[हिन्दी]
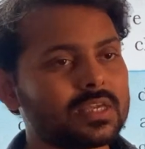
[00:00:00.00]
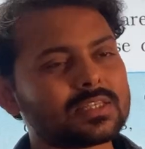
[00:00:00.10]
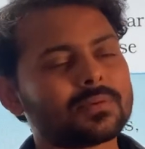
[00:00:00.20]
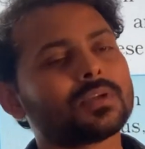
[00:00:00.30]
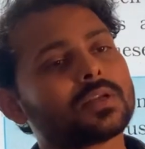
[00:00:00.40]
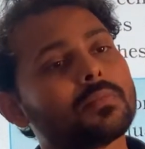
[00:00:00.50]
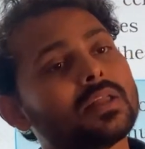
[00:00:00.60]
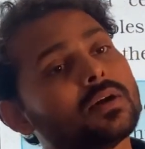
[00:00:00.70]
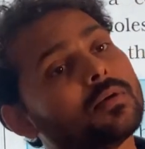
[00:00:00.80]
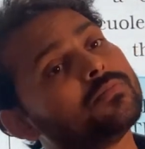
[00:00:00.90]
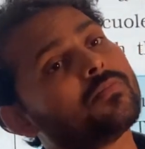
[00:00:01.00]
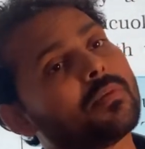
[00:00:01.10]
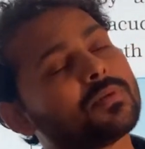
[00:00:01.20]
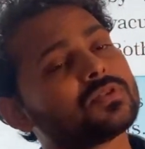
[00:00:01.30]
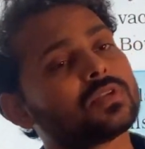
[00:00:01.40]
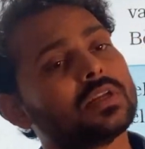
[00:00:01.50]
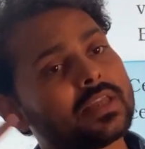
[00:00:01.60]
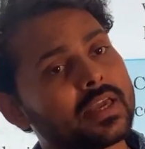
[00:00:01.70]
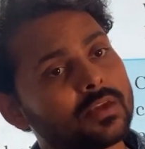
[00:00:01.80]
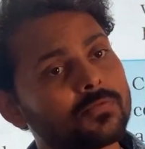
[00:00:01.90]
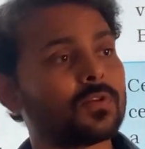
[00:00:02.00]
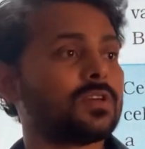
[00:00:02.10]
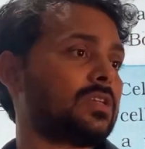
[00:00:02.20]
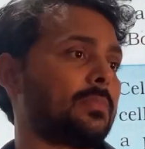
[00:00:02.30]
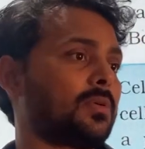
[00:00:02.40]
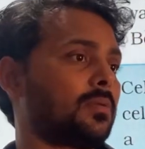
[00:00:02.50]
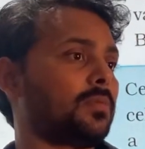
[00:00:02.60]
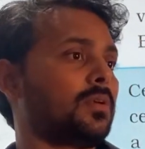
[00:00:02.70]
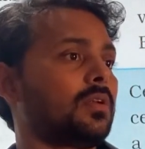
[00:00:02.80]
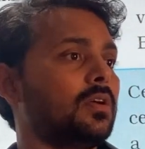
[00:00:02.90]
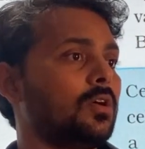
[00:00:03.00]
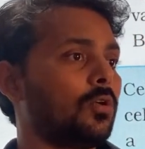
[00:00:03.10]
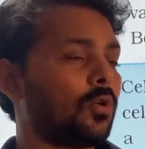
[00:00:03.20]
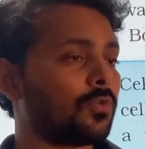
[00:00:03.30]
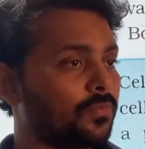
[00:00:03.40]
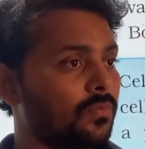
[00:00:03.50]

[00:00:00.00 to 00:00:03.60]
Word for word: ये चैप्टर के बाद हम वापस चले जाएंगे फर्स्ट चैप्टर पर और